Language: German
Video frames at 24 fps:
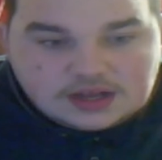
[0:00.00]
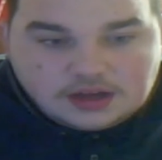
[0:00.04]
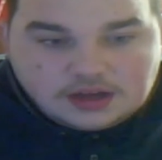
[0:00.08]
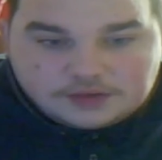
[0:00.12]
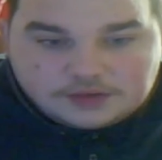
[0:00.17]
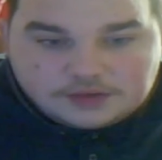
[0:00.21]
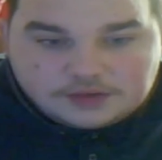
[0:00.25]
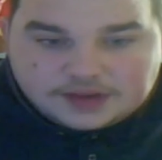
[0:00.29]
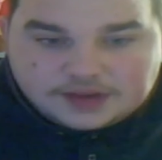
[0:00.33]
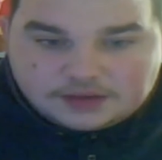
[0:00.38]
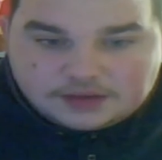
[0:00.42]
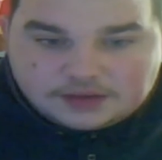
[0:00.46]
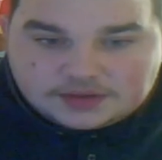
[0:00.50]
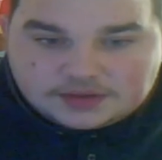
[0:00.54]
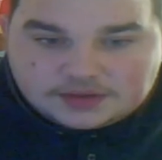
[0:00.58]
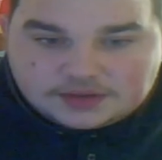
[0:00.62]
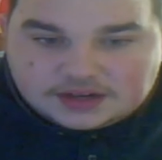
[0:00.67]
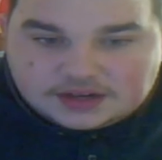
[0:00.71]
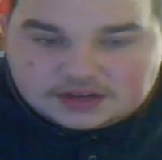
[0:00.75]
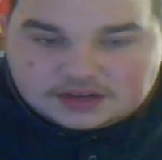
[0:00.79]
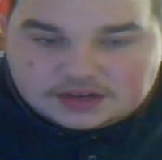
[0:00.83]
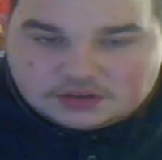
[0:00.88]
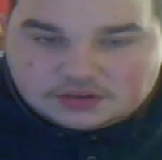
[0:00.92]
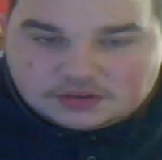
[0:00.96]
Auf der
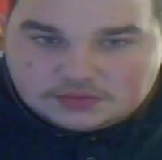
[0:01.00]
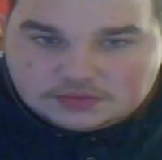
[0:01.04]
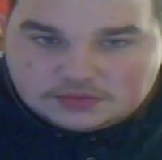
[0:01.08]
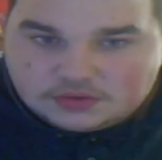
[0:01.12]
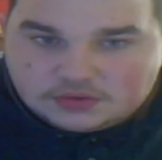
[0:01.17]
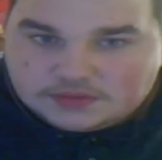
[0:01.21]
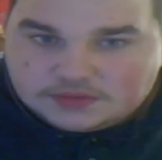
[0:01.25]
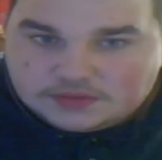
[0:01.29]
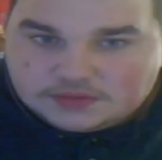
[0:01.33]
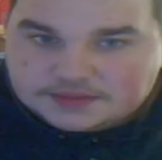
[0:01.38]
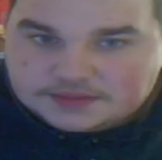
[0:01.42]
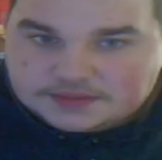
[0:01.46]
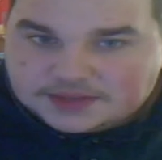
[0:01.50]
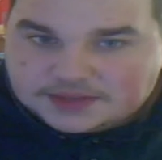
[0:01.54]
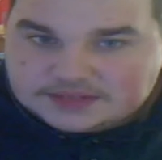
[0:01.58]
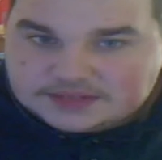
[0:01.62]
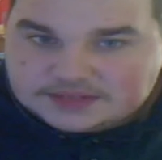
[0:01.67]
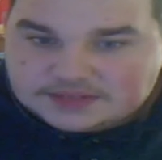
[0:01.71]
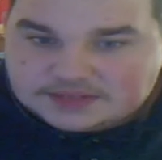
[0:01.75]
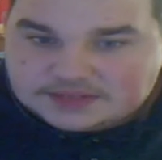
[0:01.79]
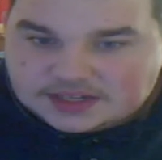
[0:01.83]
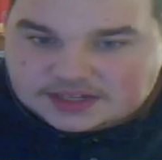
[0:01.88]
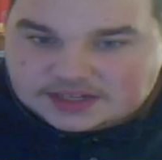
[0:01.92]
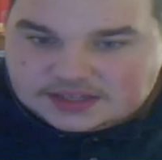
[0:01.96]
Hauptkanal kommt irgendwann bald
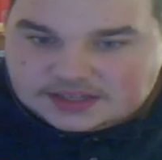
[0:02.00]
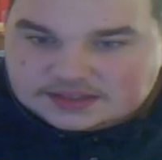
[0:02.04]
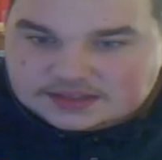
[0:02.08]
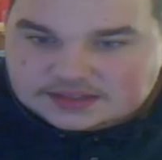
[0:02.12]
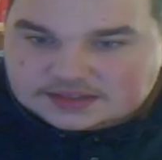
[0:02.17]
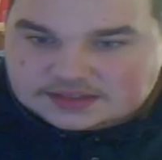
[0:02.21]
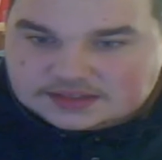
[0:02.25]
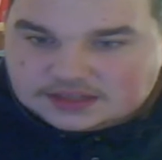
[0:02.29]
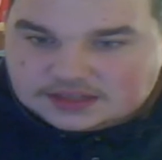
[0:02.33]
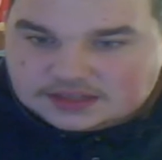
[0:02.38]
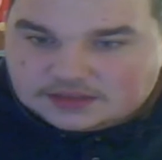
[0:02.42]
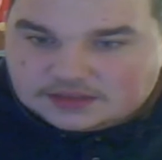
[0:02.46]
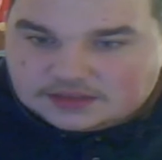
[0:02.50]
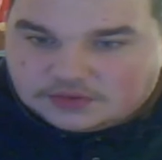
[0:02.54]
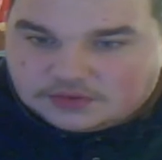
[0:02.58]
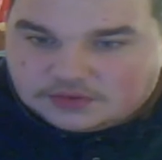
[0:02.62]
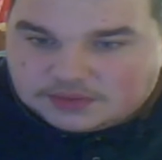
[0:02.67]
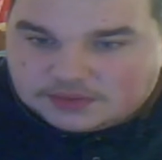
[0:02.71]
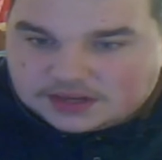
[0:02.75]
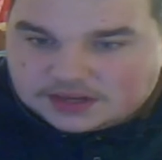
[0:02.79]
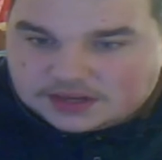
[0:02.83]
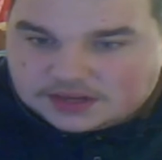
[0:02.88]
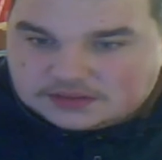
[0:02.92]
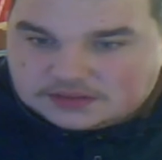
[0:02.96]
wieder
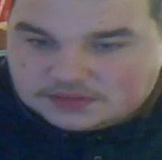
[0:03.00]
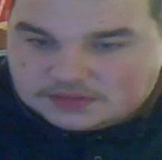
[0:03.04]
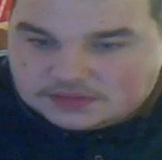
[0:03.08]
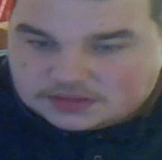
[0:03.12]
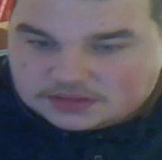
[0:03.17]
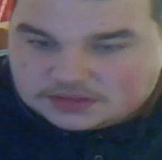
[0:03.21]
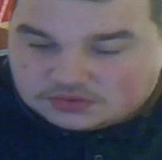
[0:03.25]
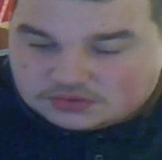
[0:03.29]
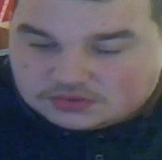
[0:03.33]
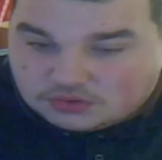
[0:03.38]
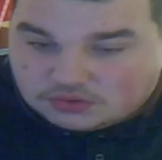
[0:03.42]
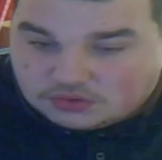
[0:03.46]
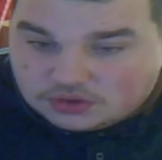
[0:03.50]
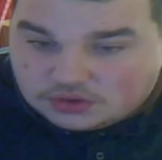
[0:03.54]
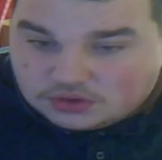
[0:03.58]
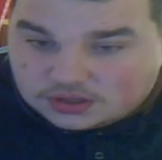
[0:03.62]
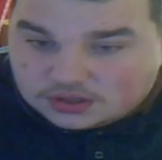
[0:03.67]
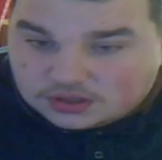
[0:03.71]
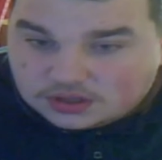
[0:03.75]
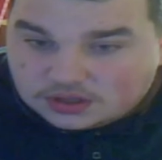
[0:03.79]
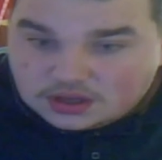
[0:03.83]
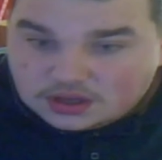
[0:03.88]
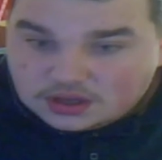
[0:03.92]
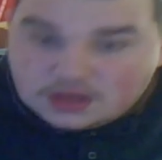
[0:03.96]
EXC-Formate wieder
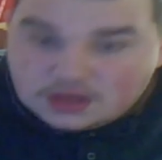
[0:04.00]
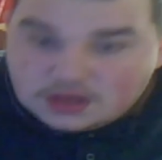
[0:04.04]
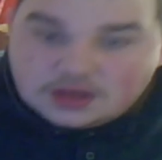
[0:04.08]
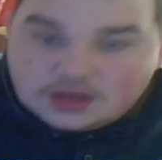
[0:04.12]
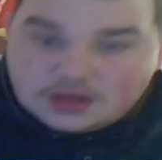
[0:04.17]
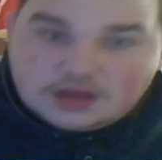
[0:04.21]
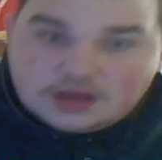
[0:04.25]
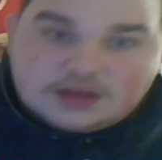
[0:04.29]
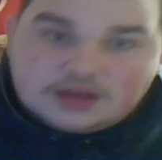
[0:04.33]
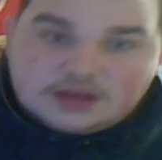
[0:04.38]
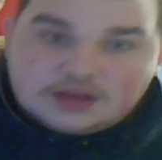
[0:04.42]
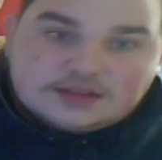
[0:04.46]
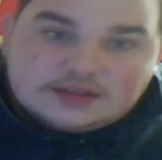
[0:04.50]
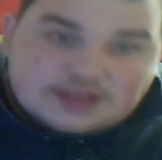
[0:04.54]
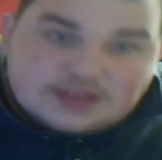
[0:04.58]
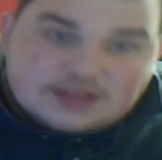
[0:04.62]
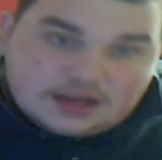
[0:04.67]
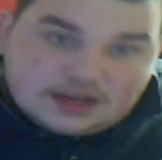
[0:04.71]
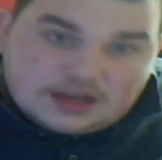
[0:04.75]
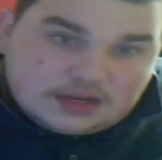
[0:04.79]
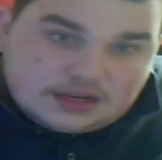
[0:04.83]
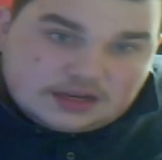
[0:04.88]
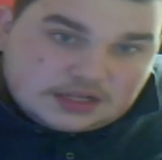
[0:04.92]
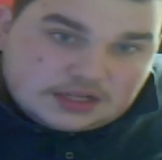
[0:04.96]
zurück
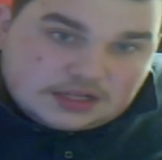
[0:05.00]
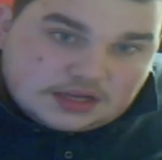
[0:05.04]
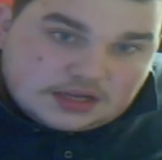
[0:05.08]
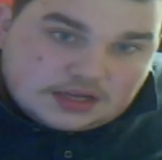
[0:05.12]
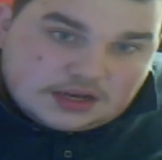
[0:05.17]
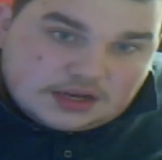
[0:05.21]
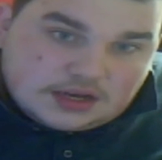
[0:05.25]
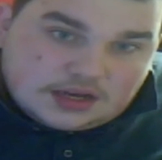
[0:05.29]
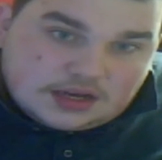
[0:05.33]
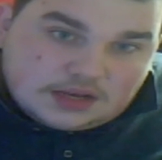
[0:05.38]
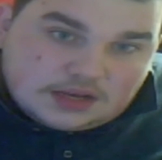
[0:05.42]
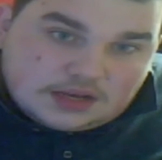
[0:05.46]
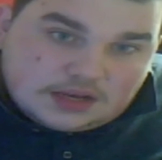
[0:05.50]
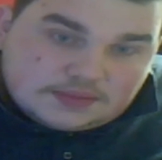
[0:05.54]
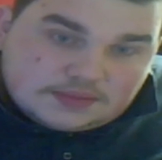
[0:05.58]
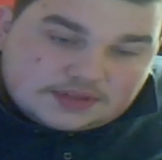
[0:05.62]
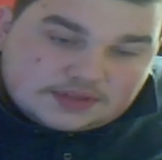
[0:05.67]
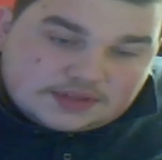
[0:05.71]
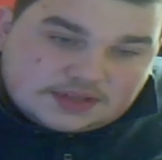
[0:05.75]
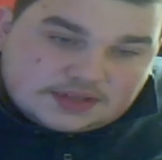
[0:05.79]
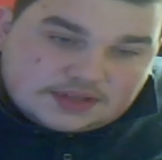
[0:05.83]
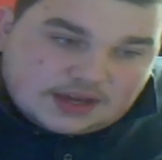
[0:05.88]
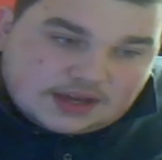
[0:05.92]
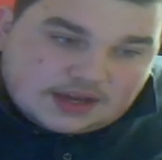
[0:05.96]
seit, ähm,
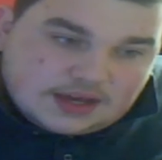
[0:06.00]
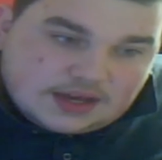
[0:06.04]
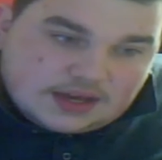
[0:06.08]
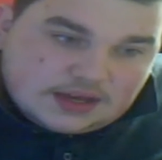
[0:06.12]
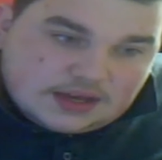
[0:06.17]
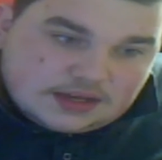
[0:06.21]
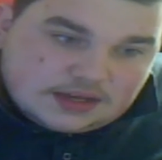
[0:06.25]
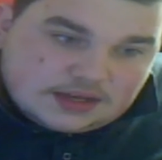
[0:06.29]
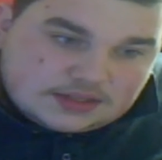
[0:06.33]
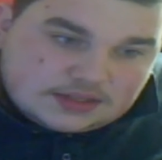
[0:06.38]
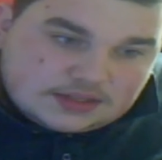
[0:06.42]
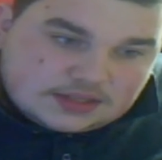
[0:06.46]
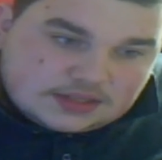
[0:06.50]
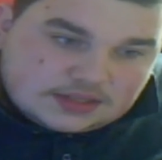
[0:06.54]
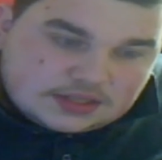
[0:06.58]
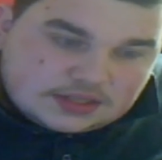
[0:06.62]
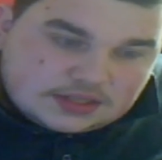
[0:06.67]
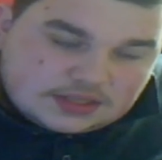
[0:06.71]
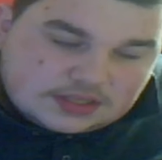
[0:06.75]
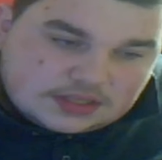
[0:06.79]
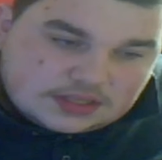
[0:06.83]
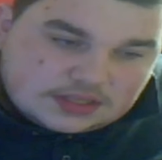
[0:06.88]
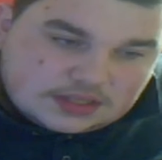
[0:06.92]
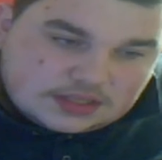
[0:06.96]
seit,
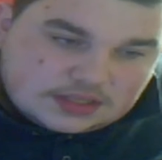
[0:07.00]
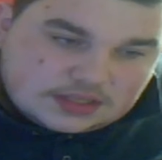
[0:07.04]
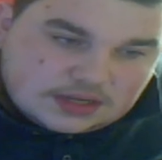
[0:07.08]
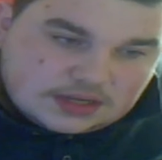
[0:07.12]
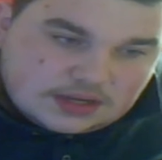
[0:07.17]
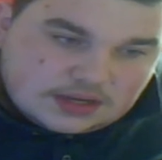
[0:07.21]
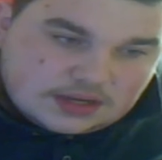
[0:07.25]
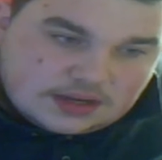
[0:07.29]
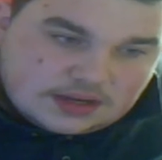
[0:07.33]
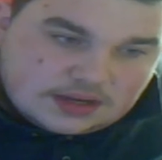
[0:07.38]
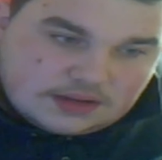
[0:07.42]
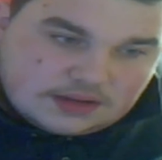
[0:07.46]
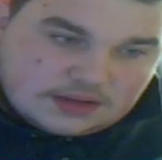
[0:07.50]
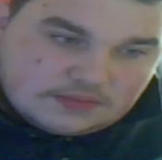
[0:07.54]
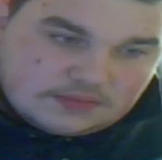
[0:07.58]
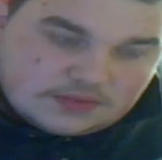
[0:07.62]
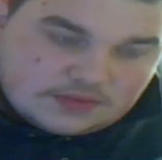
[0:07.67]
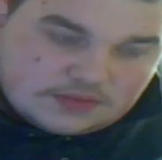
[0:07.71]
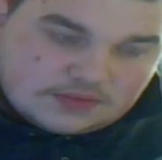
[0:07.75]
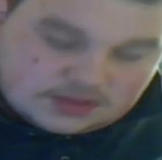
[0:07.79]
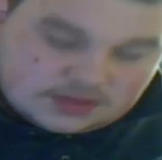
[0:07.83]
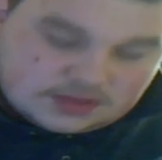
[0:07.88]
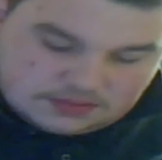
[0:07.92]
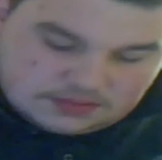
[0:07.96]
ähm,
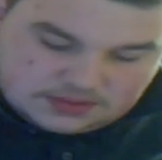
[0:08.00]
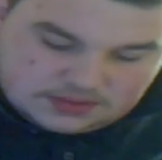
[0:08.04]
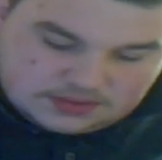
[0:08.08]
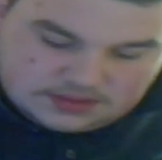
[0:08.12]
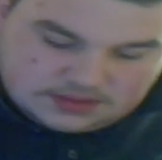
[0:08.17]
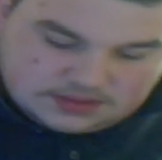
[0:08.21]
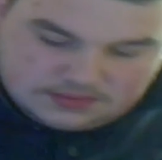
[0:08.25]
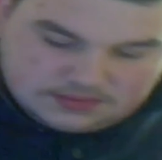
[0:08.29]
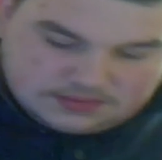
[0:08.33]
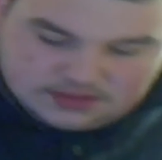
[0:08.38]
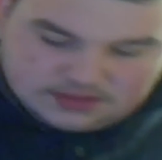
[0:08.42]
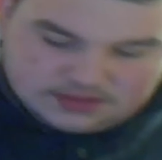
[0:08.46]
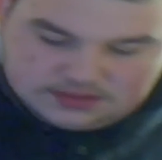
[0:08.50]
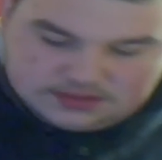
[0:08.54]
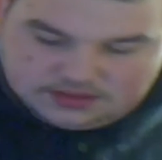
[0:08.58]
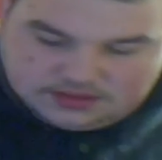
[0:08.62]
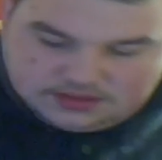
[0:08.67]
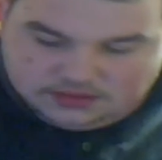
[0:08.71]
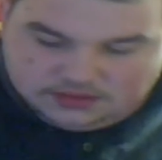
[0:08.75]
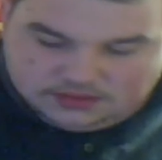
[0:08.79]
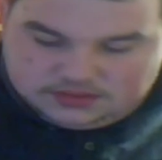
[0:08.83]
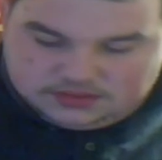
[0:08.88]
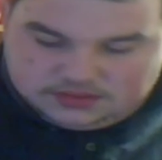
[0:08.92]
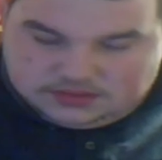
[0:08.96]
was habe ich damals
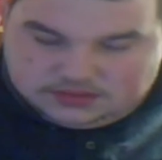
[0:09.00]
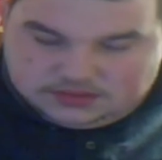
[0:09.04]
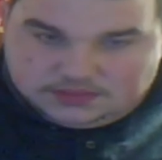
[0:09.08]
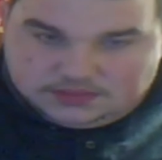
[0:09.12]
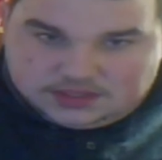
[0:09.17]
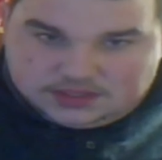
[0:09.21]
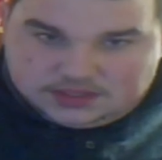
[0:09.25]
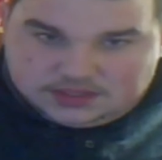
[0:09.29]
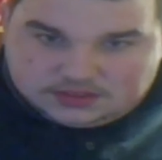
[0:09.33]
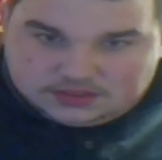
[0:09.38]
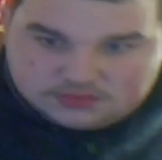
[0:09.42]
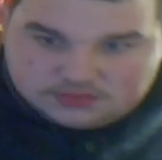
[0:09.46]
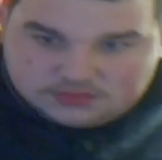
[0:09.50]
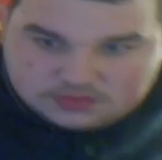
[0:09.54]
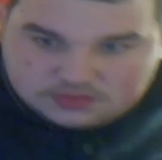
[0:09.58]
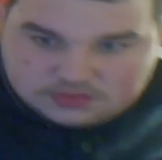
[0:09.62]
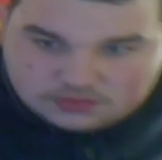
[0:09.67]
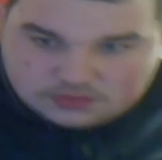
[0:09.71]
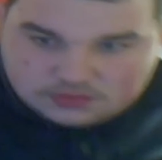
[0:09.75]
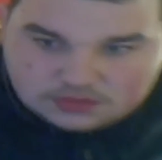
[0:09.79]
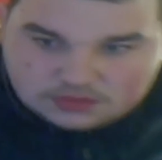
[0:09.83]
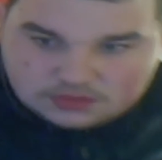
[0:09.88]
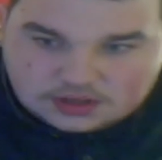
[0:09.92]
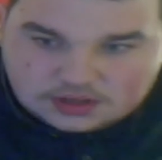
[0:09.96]
ausgemacht und
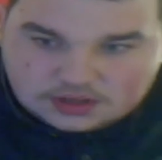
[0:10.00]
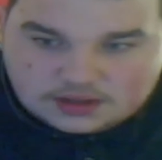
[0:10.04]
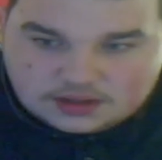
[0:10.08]
so.